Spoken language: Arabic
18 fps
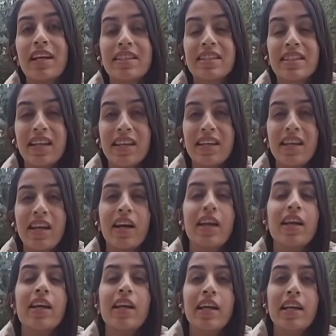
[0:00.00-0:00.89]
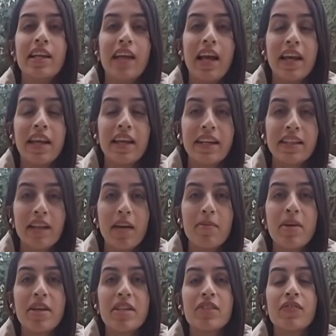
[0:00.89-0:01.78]
العسكرية لحركة
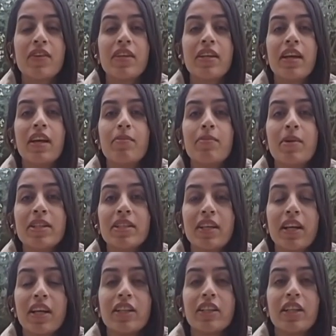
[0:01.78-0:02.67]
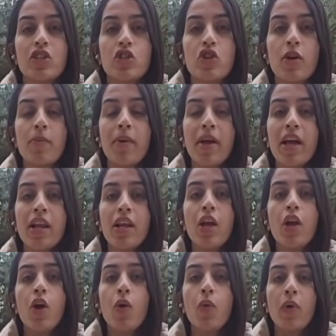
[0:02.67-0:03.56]
حماس في منطقة الشمال
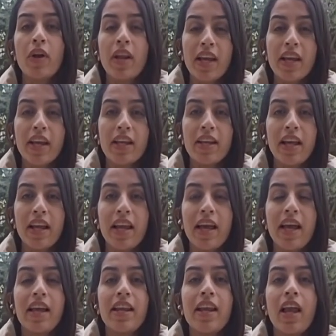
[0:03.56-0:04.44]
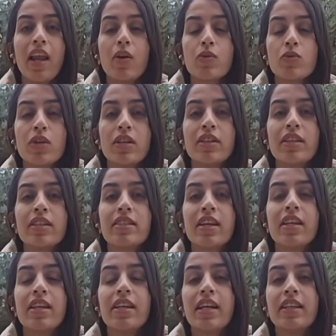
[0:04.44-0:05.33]
ولكن الآن الأوساط
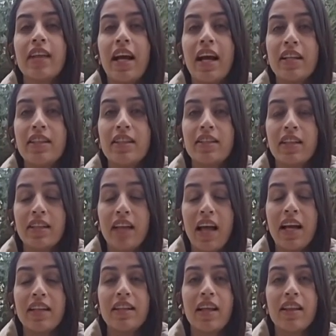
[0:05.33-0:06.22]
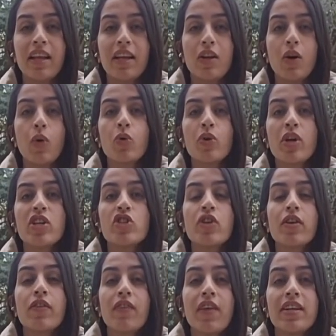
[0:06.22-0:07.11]
الإسرائيلية تتحدث أنه
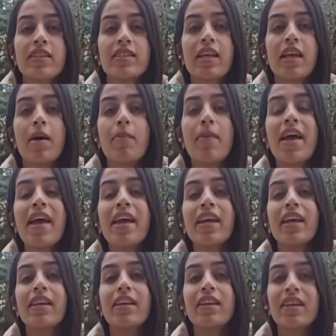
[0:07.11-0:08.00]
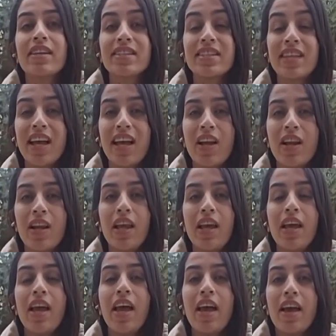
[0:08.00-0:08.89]
يجري فحص أماكن إرسال
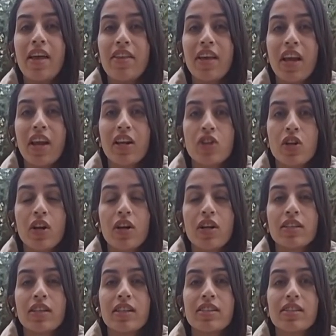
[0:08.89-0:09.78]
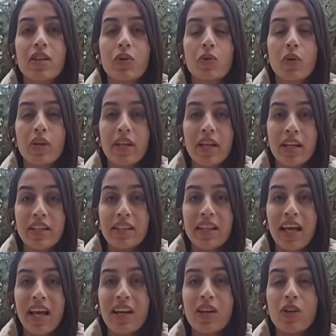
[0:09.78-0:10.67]
هذه الرشقات الصاروخية
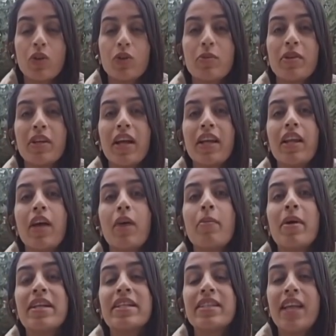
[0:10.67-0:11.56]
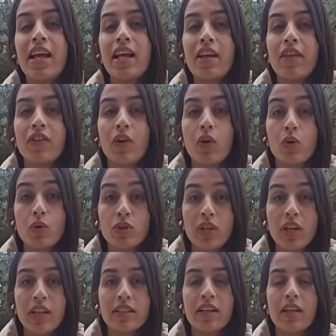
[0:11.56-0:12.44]
للتأكد من أن ما زال في
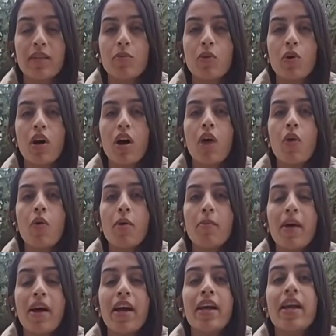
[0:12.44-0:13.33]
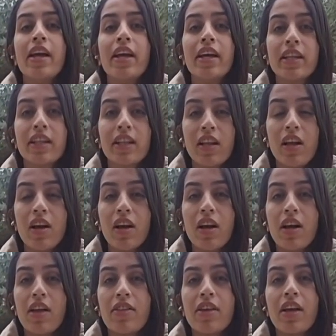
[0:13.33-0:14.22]
قدرة المقاومة
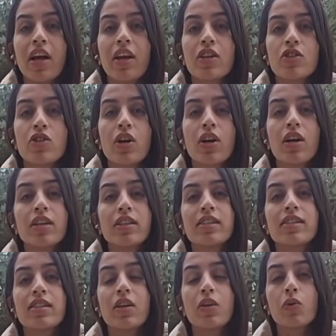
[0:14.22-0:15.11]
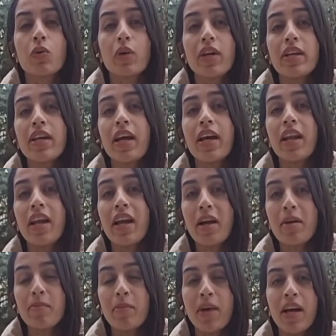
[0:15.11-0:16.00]
إطلاق هذه الرشقات الصاروخية
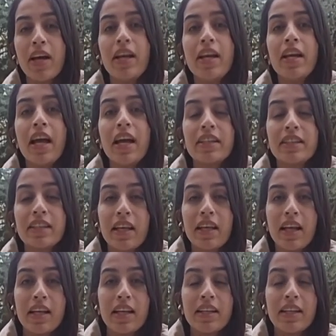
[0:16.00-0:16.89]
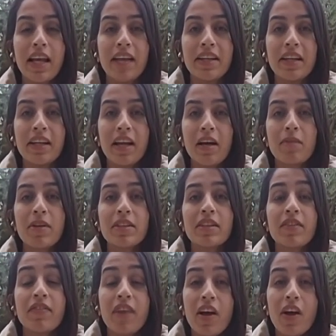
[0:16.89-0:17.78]
رغم يعني رغم
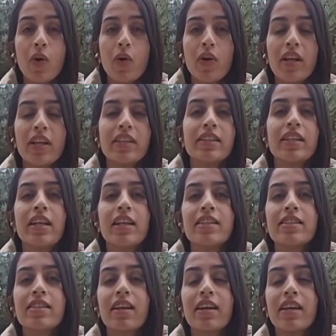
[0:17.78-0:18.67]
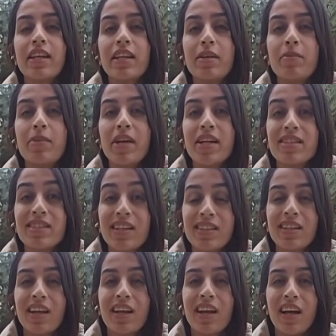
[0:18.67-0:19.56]
تفاخر الاحتلال الإسرائيلي
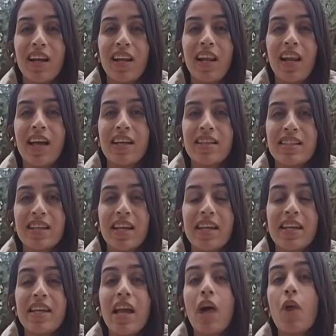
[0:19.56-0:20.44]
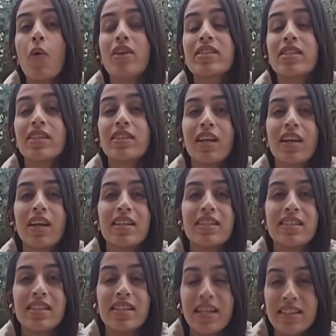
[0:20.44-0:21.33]
بالسيطرة العسكرية أو السيطرة
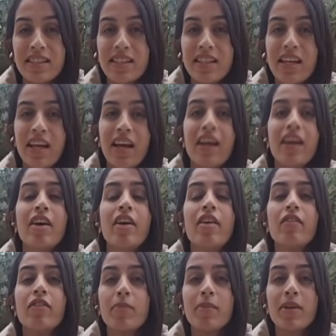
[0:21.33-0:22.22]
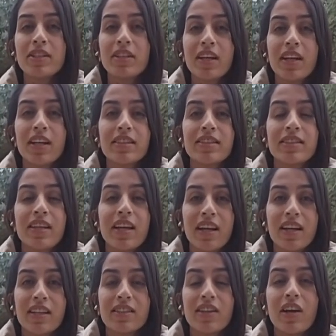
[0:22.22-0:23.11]
السياسية في منطقة
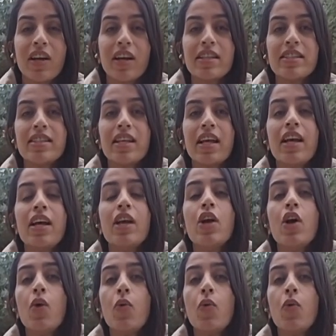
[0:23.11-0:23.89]
قطاع غزة